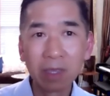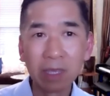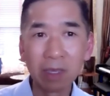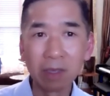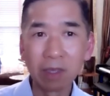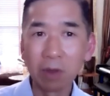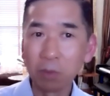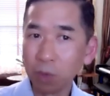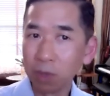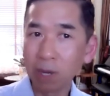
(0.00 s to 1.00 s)
Thì
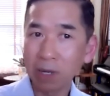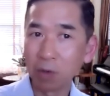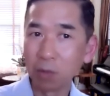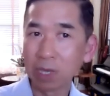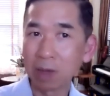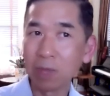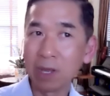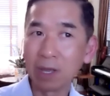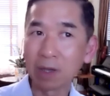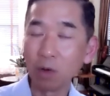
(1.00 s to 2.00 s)
mình bắt đầu mình cảm
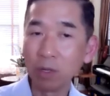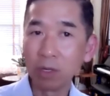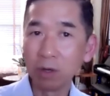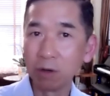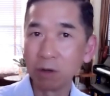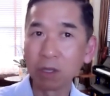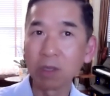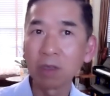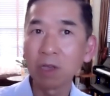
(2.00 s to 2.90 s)
thấy là có những người